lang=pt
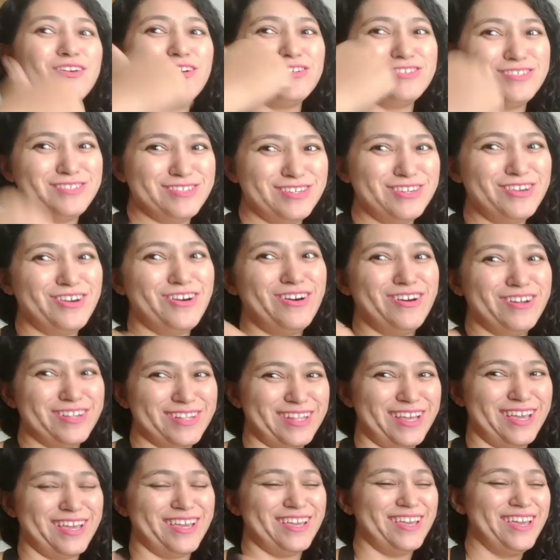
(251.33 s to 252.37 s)
e o de
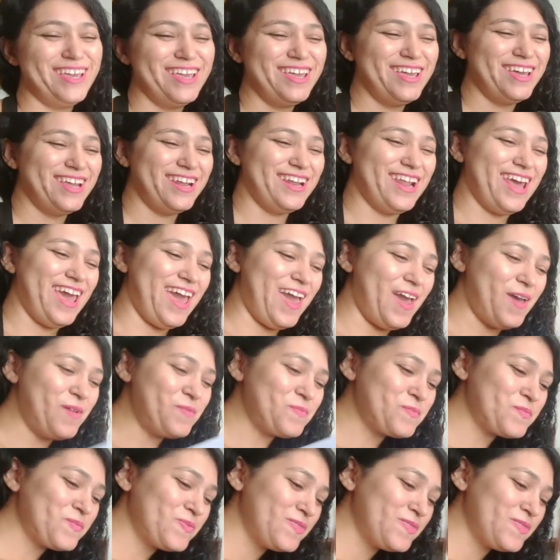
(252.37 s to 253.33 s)
ontem, né?